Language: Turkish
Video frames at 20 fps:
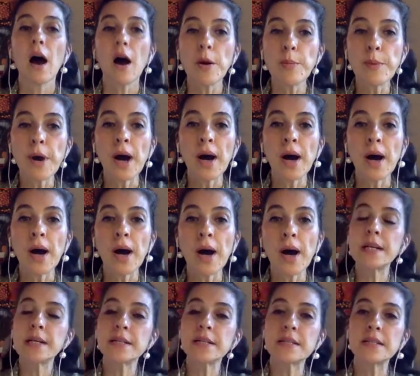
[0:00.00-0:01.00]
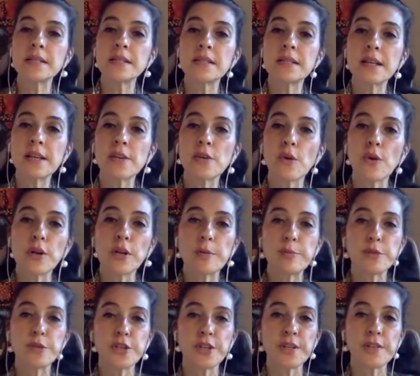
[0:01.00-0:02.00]
Ama belirsizlik
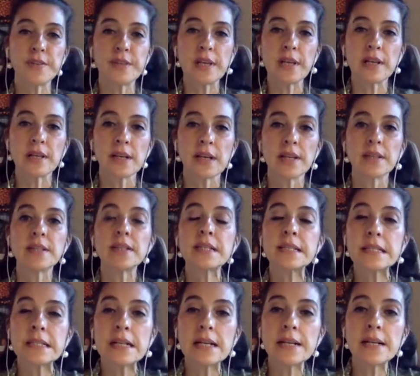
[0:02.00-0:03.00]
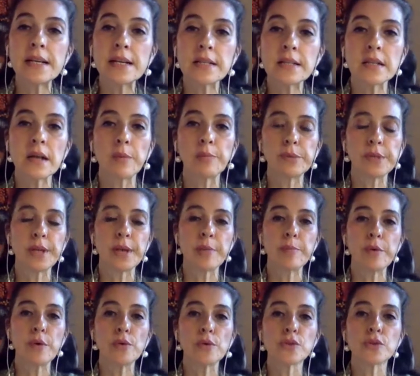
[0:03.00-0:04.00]
öyle bir şey değil riskleri
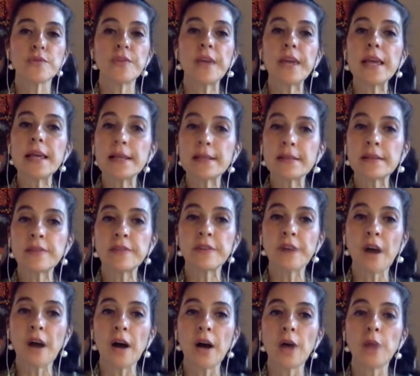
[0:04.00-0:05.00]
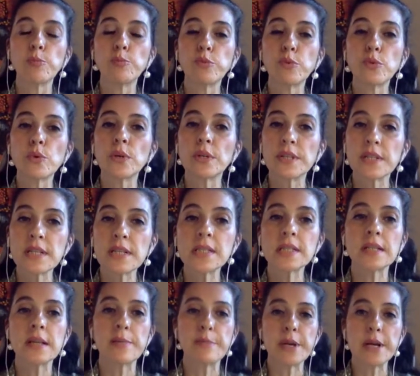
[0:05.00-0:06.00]
hesaplayamıyoruz ve ilk defa bu
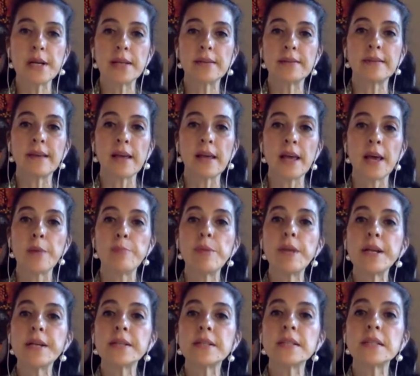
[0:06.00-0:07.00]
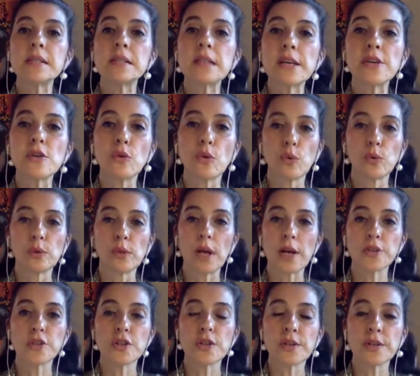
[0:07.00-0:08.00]
krizle birlikte belirsizlik
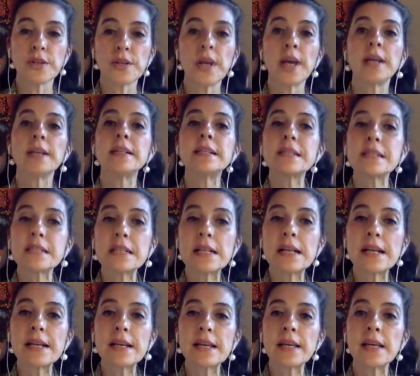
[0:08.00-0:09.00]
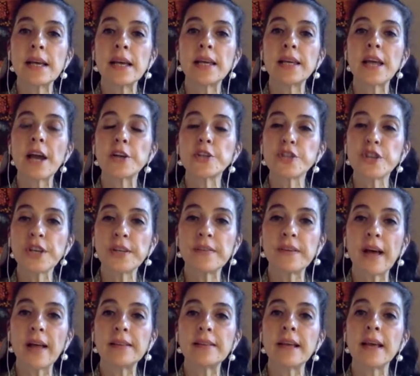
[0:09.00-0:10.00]
yoğunlaştı. Riskleri
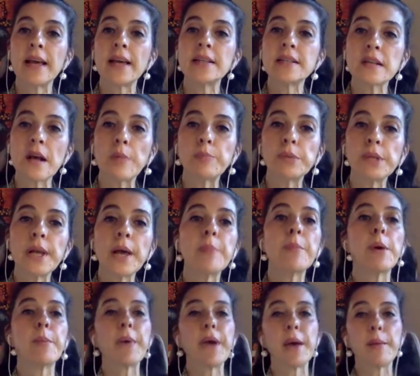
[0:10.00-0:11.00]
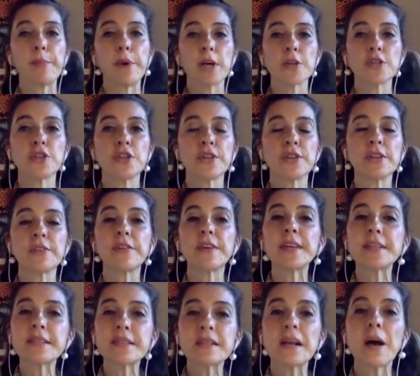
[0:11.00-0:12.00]
gerçekten hesaplayamamaya başladık
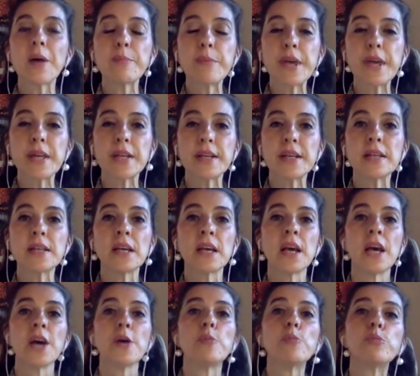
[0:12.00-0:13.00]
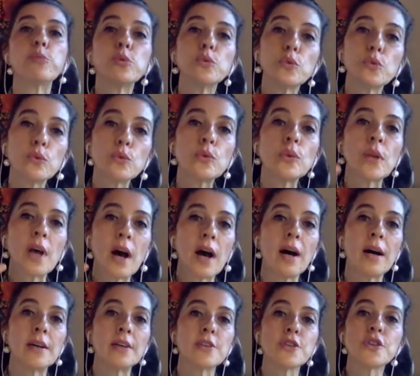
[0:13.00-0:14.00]
ve insan beyni
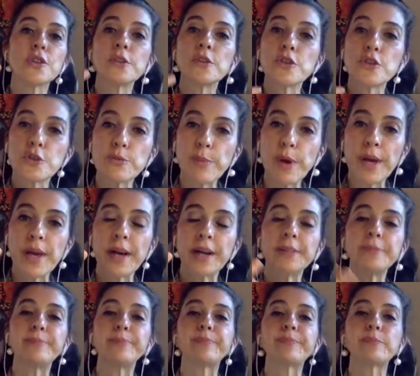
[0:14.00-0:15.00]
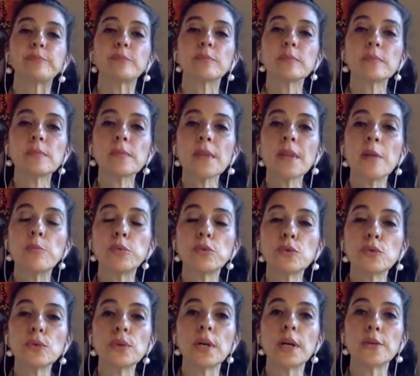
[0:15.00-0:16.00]
bununla çalışmaya,
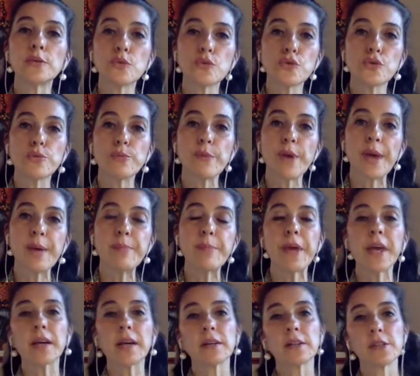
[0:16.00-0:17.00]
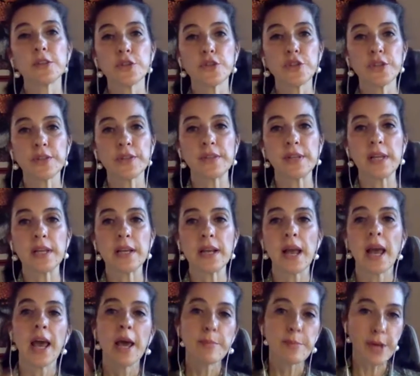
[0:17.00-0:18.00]
bununla düşünmeye pek alışık değil.
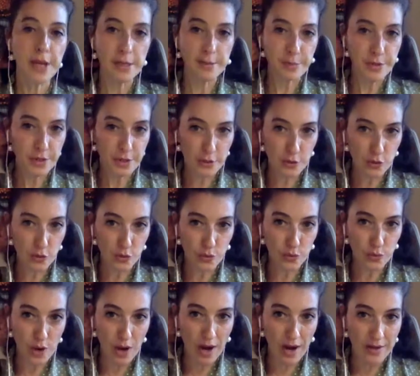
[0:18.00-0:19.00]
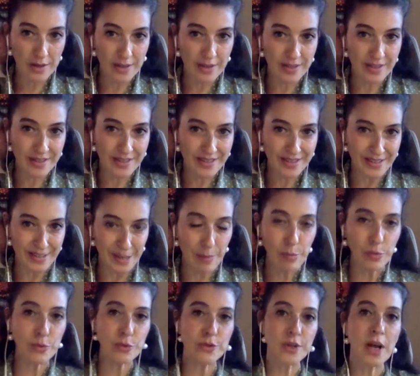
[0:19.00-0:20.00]
Beynimizin şu arkasında
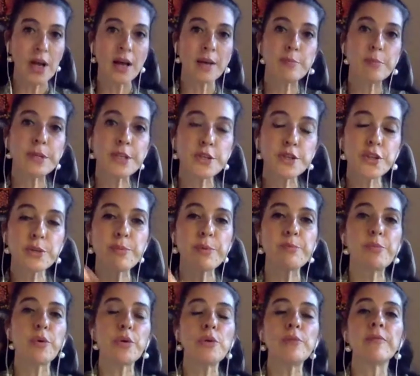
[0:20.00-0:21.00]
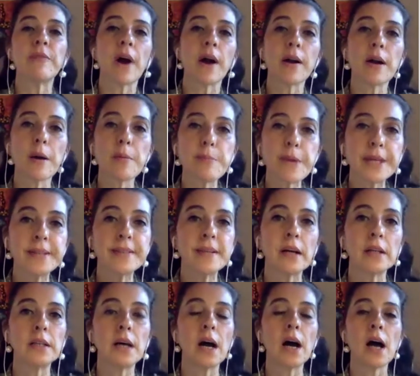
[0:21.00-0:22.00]
tam burada minicik bir bölüm var
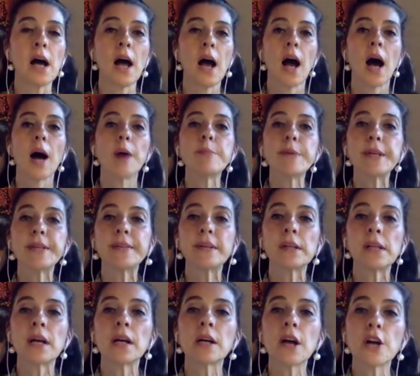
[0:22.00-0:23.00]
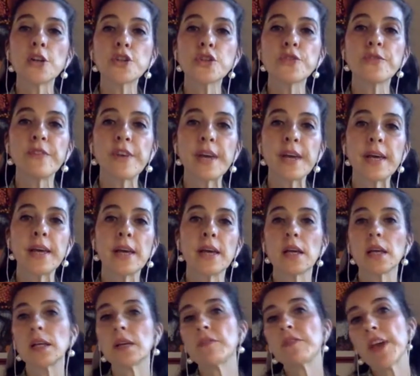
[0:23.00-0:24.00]
amigdala. Amigdala kaç ve
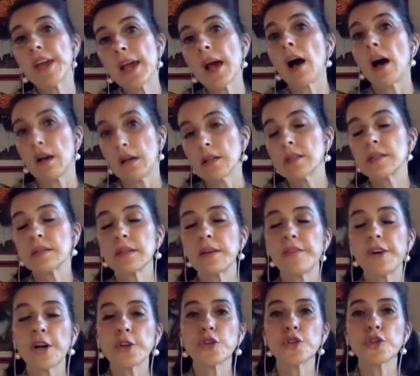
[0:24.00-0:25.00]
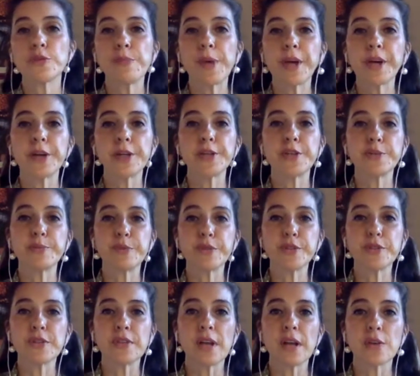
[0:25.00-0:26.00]
veya savaş
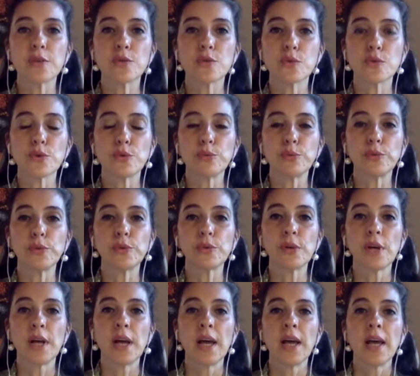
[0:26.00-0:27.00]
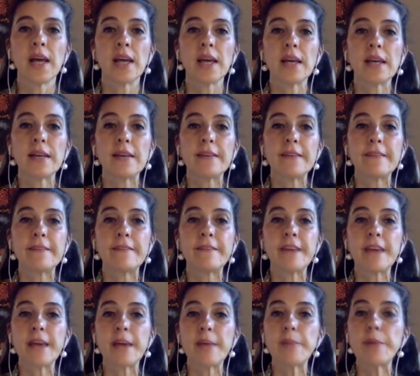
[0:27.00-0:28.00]
mekanizmasından sorumlu e,
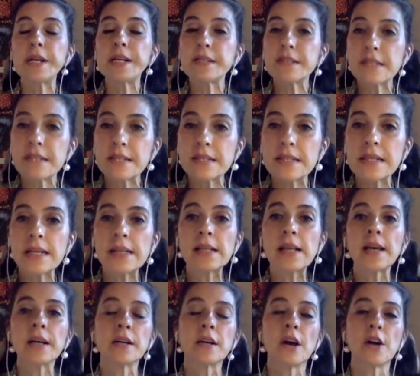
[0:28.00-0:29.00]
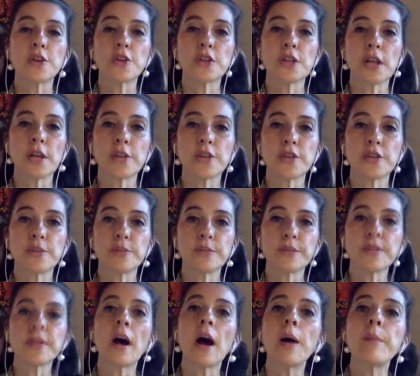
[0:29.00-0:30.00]
ve belirsizlikle
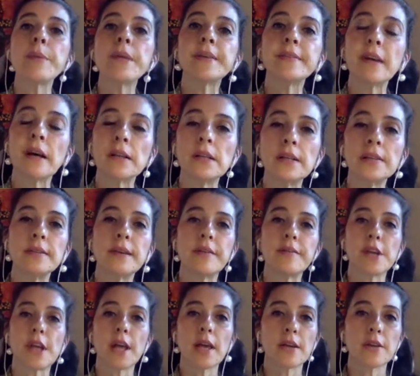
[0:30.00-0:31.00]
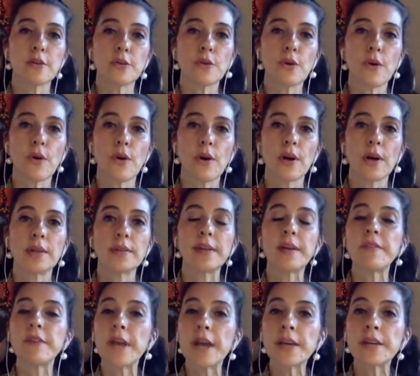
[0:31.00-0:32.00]
karşılaştığımızda amigdala devreye giriyor.
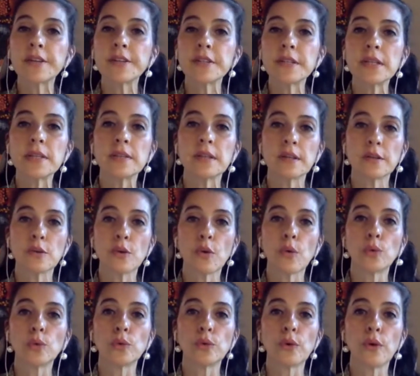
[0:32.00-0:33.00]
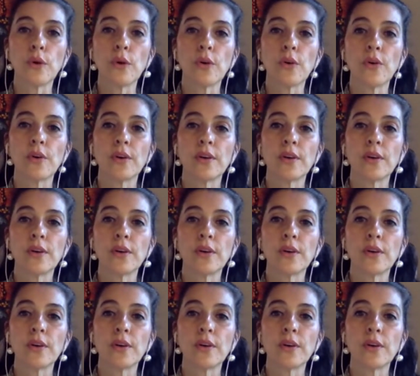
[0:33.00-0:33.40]
Devreye girdiğinde ne oluyor?